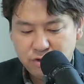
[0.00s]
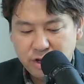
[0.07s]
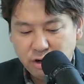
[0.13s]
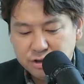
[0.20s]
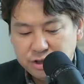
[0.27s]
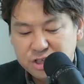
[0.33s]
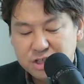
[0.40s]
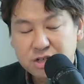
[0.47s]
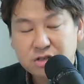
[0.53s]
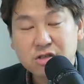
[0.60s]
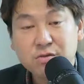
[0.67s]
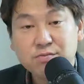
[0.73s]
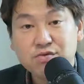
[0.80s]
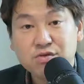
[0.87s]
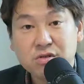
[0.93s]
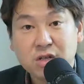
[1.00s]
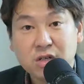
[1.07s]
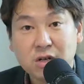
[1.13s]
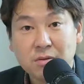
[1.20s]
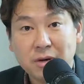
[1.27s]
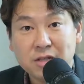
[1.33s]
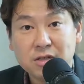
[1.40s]
우리의 현실에서는
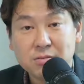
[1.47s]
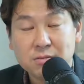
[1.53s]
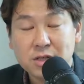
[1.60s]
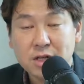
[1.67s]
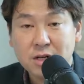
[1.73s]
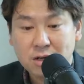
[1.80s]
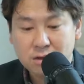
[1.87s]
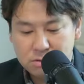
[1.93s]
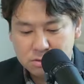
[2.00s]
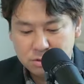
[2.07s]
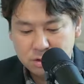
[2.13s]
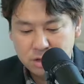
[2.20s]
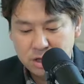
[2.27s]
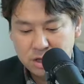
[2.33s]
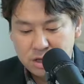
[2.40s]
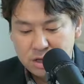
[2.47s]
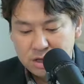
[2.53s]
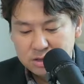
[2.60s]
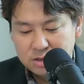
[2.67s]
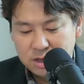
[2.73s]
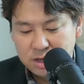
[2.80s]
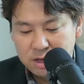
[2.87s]
불가능한 말씀이다라고 그렇게
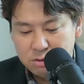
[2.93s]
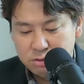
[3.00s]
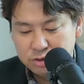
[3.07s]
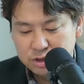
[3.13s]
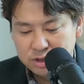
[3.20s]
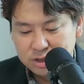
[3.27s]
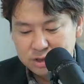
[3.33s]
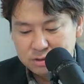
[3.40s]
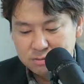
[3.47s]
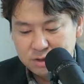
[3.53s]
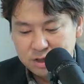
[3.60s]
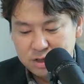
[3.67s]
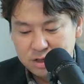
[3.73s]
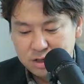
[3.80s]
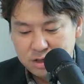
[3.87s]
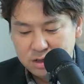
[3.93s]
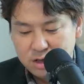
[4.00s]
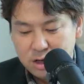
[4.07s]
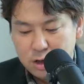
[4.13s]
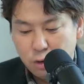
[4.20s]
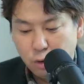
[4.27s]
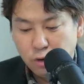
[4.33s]
생각하고 있지는 않습니까?
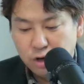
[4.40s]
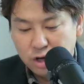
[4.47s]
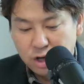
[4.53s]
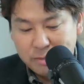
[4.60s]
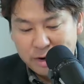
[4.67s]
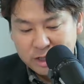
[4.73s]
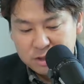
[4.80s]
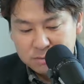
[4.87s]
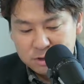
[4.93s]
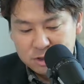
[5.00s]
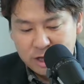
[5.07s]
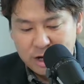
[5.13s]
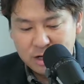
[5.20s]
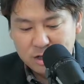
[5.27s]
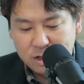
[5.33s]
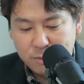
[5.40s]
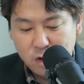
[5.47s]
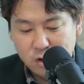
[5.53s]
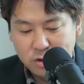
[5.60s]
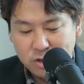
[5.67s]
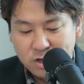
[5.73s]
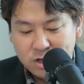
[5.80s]
오히려 이 말씀을 대할
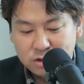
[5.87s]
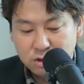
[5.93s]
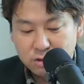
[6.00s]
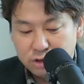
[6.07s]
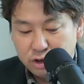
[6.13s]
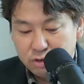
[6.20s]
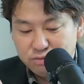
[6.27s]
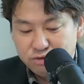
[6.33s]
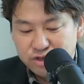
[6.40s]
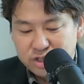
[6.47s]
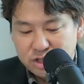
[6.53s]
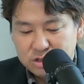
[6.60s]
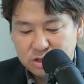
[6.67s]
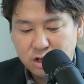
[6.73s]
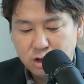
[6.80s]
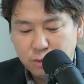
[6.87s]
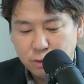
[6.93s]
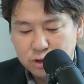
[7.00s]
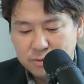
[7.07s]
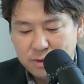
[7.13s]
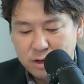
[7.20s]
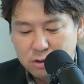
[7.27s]
때면 성경을 문자 그대로
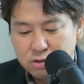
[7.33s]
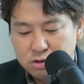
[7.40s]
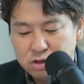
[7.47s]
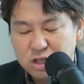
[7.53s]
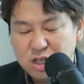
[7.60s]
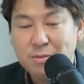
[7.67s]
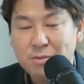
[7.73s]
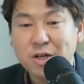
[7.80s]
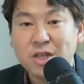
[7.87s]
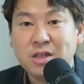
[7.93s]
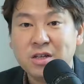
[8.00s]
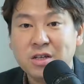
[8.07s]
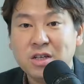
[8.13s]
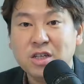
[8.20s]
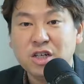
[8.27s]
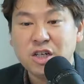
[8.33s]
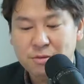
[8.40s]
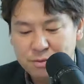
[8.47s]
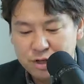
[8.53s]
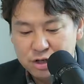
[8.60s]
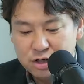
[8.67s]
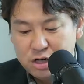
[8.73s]
보지 말고 그 이면에 담긴
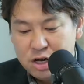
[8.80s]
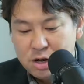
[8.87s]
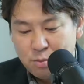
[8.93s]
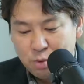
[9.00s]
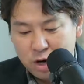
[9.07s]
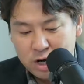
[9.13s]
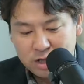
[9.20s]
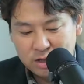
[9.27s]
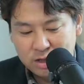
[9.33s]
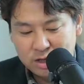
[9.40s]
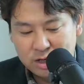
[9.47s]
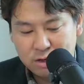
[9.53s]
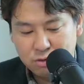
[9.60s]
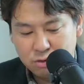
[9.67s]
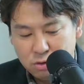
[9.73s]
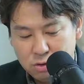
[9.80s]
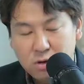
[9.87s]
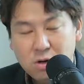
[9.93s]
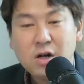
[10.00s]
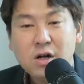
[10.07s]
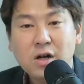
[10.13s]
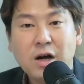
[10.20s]
의미를 보아야
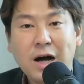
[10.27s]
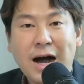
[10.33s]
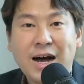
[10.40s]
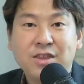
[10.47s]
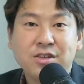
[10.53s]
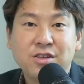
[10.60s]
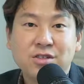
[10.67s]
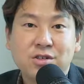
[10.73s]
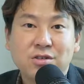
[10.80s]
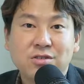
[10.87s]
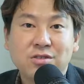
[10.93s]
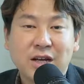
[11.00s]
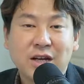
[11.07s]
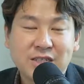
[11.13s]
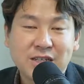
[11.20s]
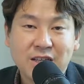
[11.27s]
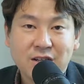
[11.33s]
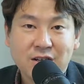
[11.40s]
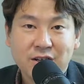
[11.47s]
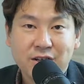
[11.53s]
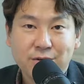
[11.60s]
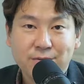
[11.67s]
된다라고 아는 척은 하진
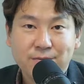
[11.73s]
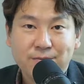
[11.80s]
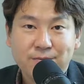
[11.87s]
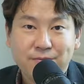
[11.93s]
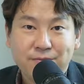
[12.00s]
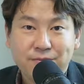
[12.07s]
않을까요?